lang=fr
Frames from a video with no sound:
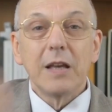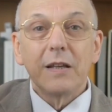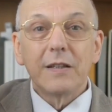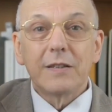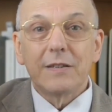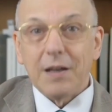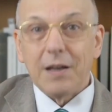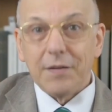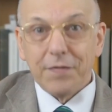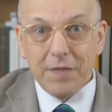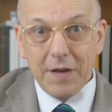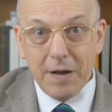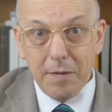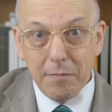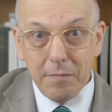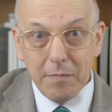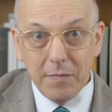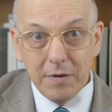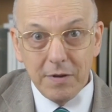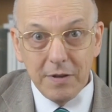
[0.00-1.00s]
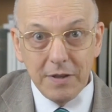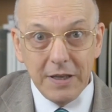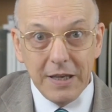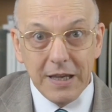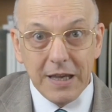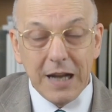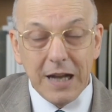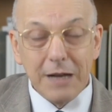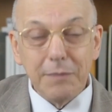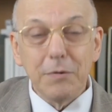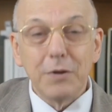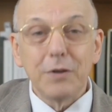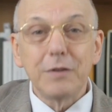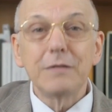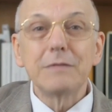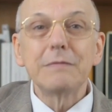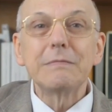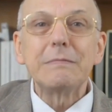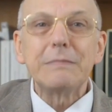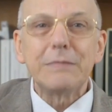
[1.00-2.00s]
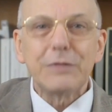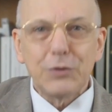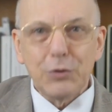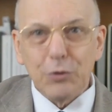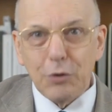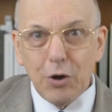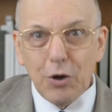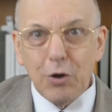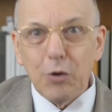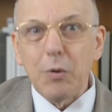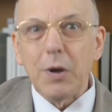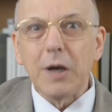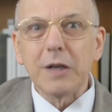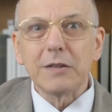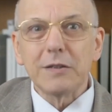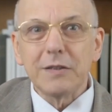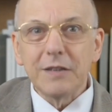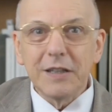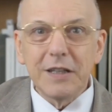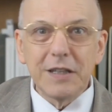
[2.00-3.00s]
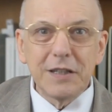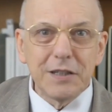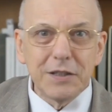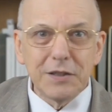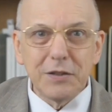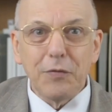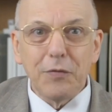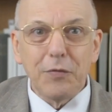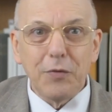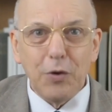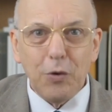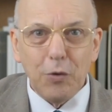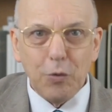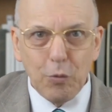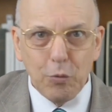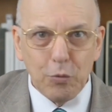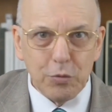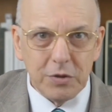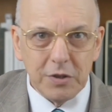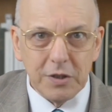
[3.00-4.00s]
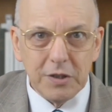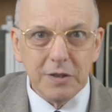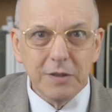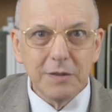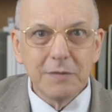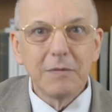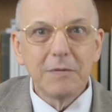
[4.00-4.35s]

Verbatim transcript: Sa femme également, de l'angoisse, et ses enfants aussi.